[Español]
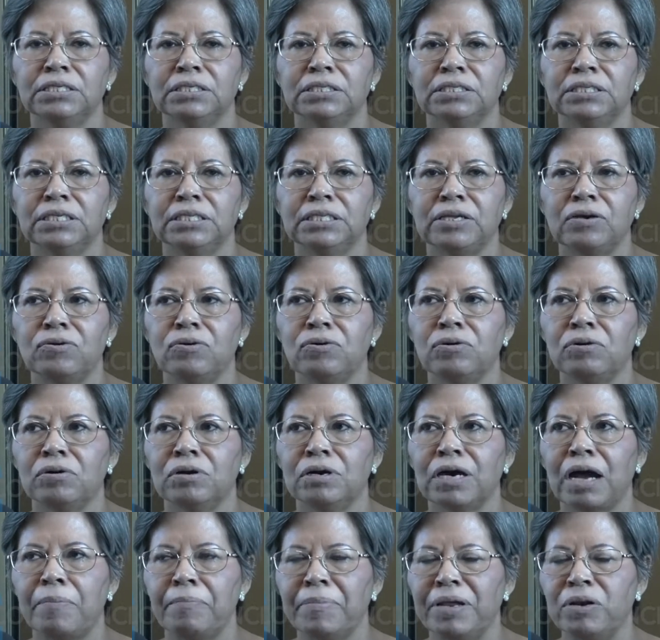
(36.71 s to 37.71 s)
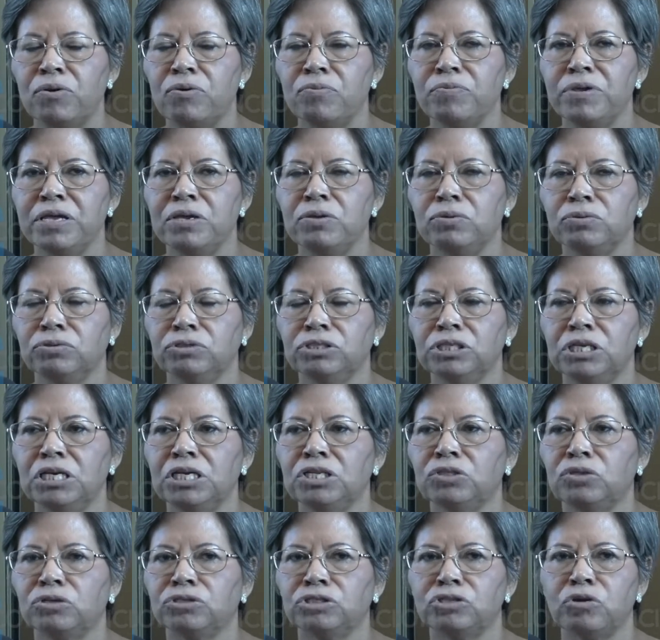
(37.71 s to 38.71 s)
citogamelovirus
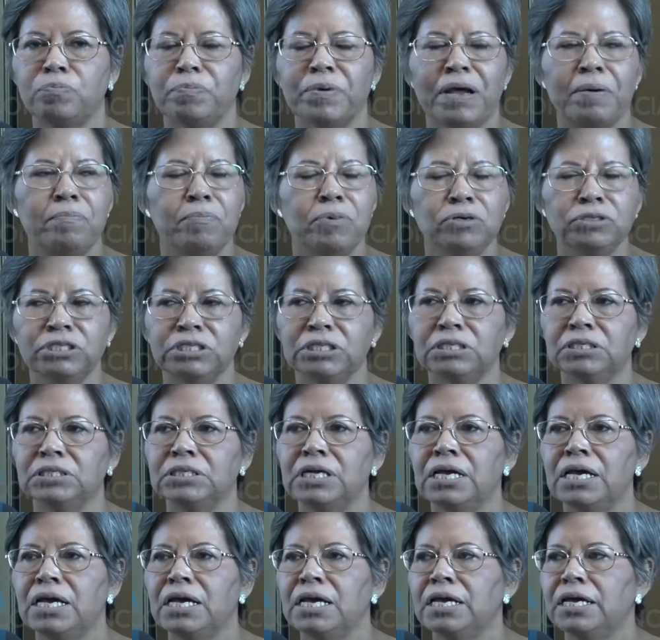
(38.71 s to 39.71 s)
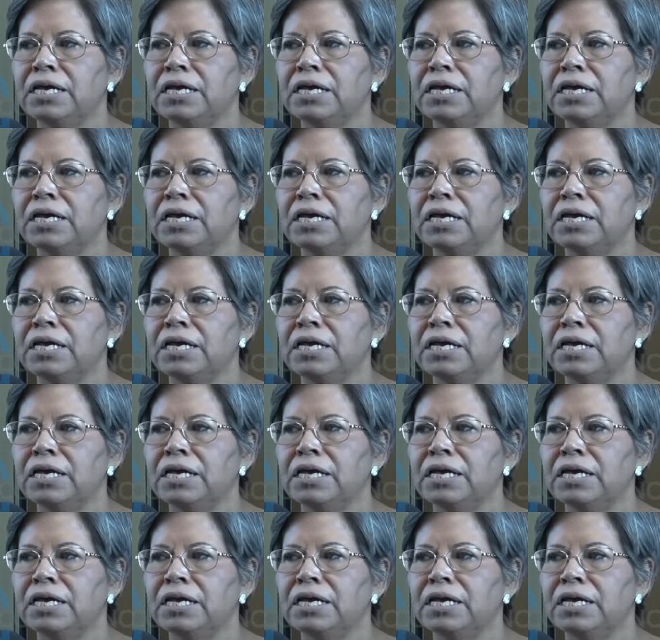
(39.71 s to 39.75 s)
y toxoplasmosis.